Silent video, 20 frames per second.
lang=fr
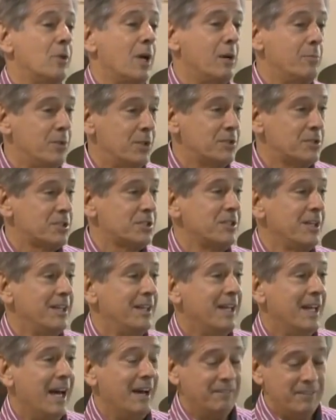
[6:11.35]
Roberts
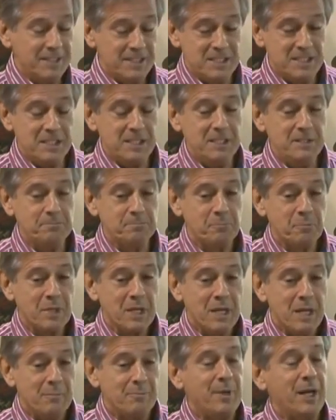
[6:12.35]
avait dit
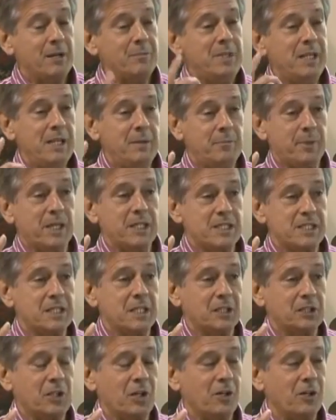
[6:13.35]
Parmi les
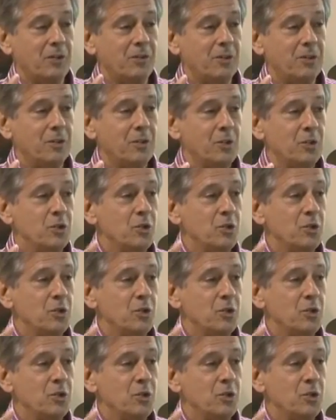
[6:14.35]
prédicateurs,